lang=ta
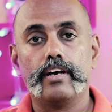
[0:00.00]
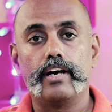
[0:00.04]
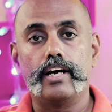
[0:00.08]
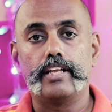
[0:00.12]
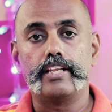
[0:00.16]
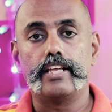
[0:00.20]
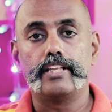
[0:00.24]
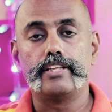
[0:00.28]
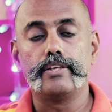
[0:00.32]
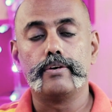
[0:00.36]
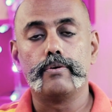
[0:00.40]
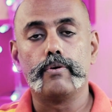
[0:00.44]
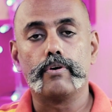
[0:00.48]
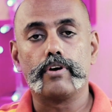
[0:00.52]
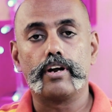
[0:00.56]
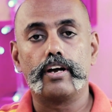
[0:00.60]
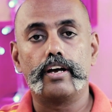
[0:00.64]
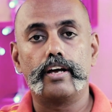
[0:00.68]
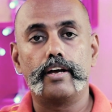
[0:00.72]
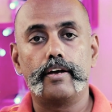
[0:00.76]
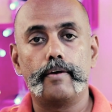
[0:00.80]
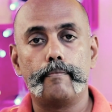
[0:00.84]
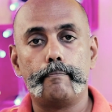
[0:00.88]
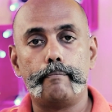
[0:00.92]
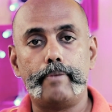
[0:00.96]
அதாவது
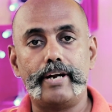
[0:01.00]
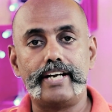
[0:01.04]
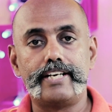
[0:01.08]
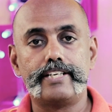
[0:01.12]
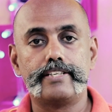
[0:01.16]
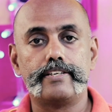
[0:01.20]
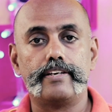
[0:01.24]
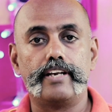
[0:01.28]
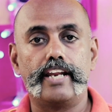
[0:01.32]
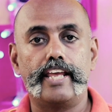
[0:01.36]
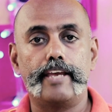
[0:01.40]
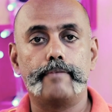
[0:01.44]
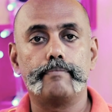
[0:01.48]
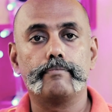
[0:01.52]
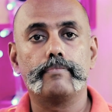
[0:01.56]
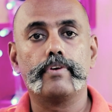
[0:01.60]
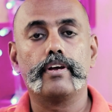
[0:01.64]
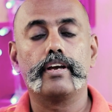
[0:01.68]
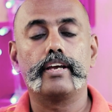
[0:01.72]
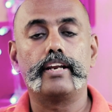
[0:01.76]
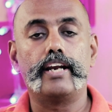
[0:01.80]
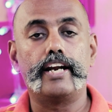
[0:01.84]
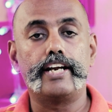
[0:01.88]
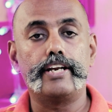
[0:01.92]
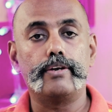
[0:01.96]
உங்கள் பெட் நேம்
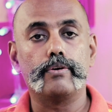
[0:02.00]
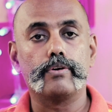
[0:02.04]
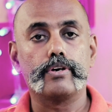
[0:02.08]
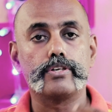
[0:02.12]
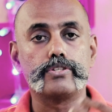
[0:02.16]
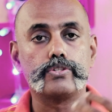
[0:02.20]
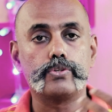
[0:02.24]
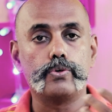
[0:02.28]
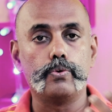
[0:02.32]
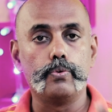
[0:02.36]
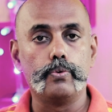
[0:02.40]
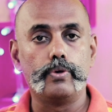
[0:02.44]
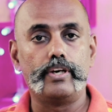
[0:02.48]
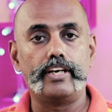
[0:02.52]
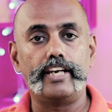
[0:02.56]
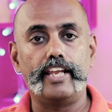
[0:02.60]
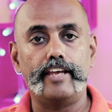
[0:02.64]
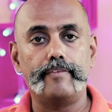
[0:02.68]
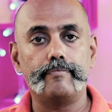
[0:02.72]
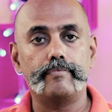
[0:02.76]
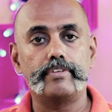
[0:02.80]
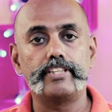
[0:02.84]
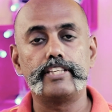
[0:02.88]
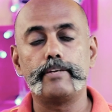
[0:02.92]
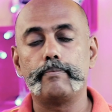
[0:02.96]
இல்லாட்டி உங்கள் ஸ்கூல்
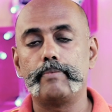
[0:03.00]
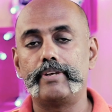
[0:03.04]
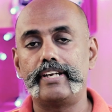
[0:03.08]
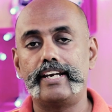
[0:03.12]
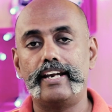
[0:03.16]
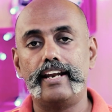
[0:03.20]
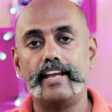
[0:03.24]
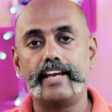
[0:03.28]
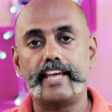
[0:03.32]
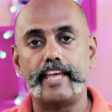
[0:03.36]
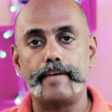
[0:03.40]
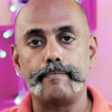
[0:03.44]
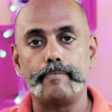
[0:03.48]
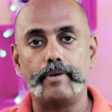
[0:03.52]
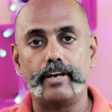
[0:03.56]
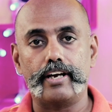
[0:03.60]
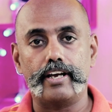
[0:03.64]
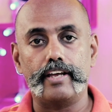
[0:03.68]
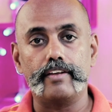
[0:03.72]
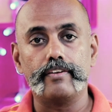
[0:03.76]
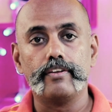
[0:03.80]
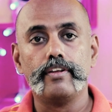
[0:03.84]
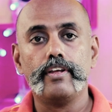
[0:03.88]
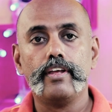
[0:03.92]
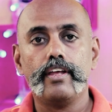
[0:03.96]
நேம் இந்த மாதிரிலாம் கேட்பாங்க
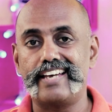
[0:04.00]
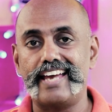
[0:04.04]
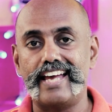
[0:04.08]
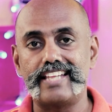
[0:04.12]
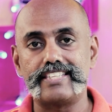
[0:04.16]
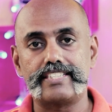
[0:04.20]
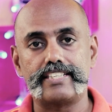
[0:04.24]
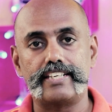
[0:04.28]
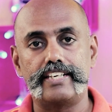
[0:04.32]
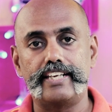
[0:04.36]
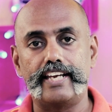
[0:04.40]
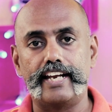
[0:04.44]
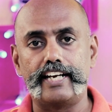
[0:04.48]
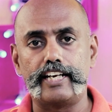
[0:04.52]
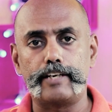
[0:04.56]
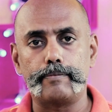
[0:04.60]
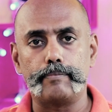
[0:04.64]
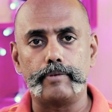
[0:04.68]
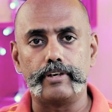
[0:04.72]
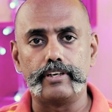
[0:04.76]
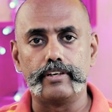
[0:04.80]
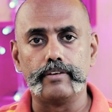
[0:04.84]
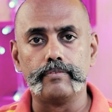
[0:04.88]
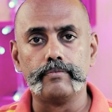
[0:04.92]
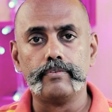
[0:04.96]
ஆன்சர் நீங்கள் என்டர்
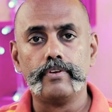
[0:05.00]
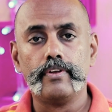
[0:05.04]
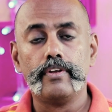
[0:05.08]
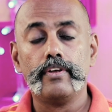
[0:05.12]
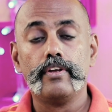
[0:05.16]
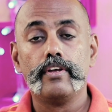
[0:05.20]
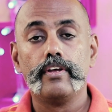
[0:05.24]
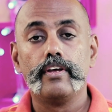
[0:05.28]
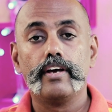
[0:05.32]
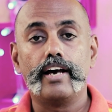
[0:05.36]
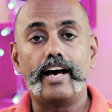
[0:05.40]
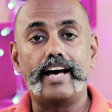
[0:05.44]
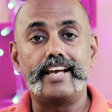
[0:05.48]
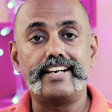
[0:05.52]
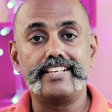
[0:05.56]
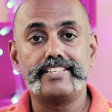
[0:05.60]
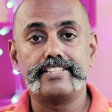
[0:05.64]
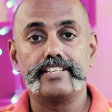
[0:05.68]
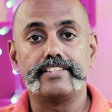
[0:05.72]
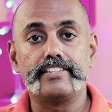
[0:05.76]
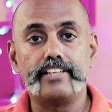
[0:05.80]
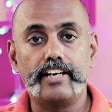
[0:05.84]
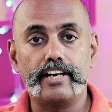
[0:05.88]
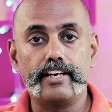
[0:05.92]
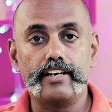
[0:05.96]
பண்ணும்
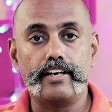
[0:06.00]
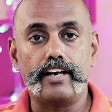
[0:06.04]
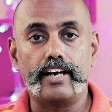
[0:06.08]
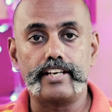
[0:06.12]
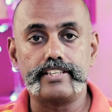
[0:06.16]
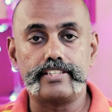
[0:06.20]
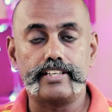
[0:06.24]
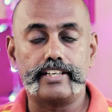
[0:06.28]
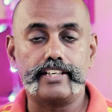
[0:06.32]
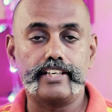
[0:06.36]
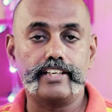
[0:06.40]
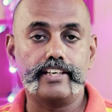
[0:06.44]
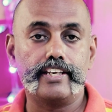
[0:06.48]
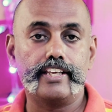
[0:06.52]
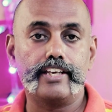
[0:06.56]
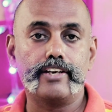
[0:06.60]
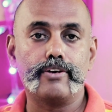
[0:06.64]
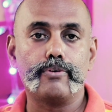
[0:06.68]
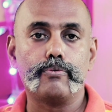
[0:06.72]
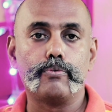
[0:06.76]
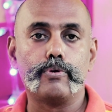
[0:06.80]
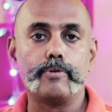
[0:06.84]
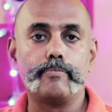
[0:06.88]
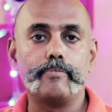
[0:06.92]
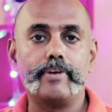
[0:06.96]
ஹரிச்சந்திரன் நினச்சிக்கிட்டு
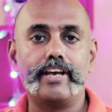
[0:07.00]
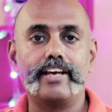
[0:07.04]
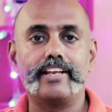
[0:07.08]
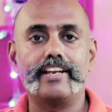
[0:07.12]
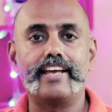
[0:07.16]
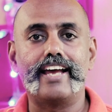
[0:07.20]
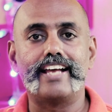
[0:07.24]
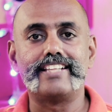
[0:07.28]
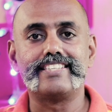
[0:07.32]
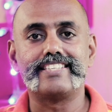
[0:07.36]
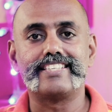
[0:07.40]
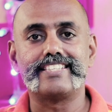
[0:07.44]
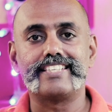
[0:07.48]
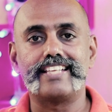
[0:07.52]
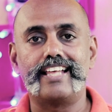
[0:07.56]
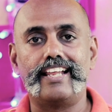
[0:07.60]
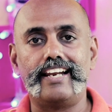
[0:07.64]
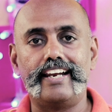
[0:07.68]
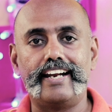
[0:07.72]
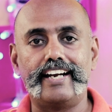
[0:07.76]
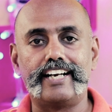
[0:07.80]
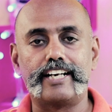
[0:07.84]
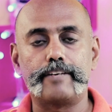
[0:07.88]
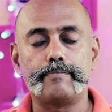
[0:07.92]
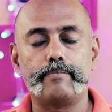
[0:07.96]
நீங்கள் உண்மையான ஆன்சர்ஸ்
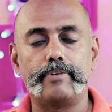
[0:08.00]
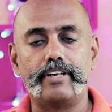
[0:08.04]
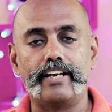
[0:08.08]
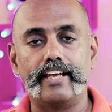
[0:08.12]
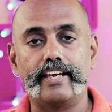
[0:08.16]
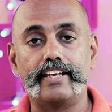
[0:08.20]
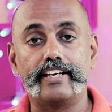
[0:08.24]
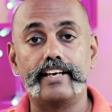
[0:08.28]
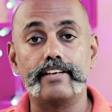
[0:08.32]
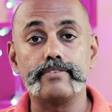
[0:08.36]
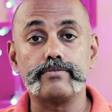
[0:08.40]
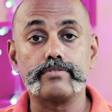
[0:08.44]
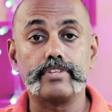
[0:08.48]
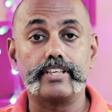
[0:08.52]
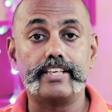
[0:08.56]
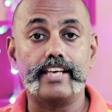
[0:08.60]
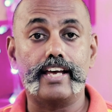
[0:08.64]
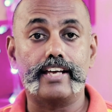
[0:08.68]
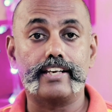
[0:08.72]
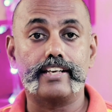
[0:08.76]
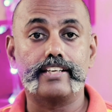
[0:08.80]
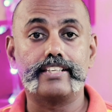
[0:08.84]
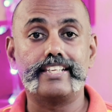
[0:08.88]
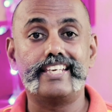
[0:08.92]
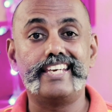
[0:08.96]
அதில் என்டர் பண்ணாங்க ஸோ
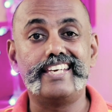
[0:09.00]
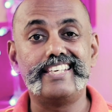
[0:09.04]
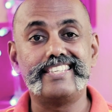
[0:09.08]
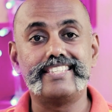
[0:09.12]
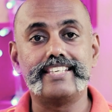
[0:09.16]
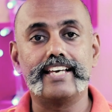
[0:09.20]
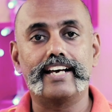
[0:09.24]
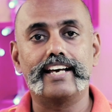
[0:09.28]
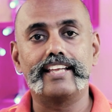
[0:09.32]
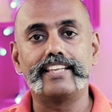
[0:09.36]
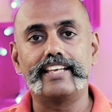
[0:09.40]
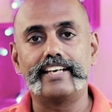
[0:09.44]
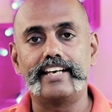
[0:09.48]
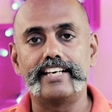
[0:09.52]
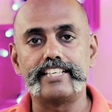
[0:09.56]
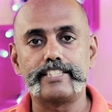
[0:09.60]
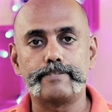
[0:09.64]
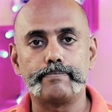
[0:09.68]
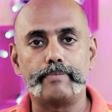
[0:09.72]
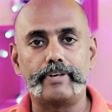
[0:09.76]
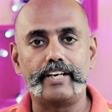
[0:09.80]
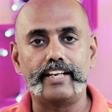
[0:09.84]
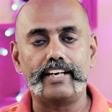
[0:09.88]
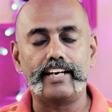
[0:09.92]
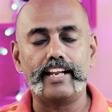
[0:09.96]
யாராவது ஈஸியாக அதை
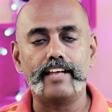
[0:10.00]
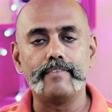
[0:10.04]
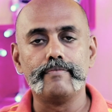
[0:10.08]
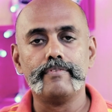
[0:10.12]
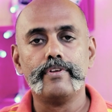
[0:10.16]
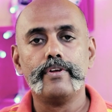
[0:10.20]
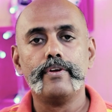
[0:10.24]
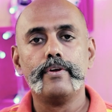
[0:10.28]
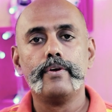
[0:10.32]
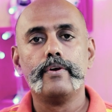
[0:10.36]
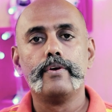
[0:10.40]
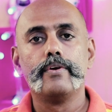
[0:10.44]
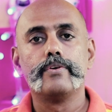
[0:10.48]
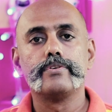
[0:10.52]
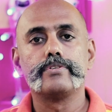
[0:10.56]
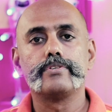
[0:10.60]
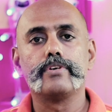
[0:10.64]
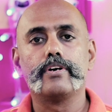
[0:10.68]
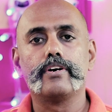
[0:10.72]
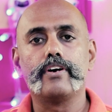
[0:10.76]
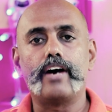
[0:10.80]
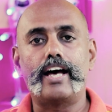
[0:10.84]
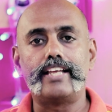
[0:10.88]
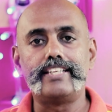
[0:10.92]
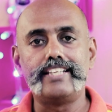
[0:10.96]
கெஸ் பண்ணிடலாம் ஸோ
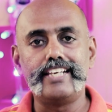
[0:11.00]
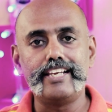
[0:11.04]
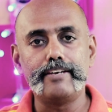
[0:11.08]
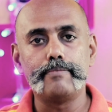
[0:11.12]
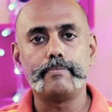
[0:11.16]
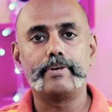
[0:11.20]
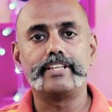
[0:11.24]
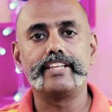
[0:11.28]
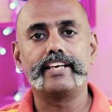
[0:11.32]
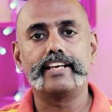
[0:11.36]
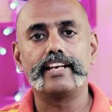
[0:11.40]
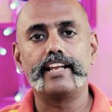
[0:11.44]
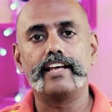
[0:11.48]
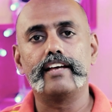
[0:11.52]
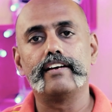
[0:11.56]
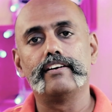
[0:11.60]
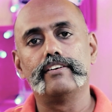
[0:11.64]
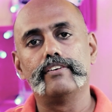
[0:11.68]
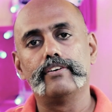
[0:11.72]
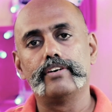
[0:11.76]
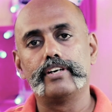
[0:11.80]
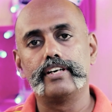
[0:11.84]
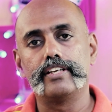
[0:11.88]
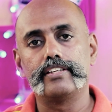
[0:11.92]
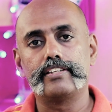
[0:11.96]
அதுலேயும் பார்த்தீங்கன்னா
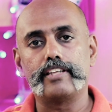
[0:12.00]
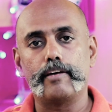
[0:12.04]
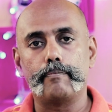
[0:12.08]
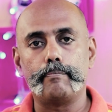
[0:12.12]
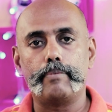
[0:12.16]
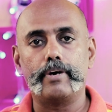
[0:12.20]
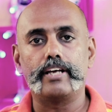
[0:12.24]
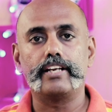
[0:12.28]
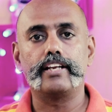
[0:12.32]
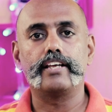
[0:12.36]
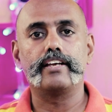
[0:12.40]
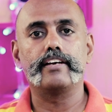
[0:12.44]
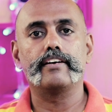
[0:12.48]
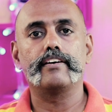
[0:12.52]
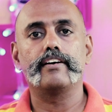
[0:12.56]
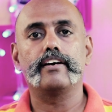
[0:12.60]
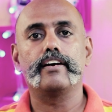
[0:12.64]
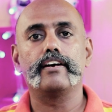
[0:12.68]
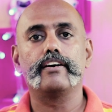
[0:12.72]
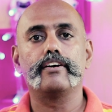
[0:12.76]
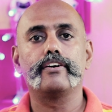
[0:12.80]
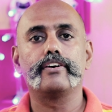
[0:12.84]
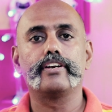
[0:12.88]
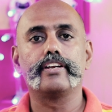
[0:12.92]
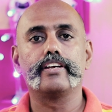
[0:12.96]
ஒரு தப்பான
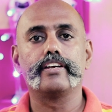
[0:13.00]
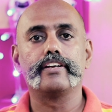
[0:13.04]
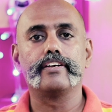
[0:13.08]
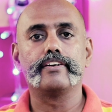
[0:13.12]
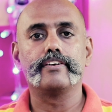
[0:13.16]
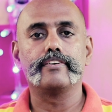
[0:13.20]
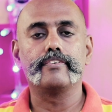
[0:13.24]
ஒரு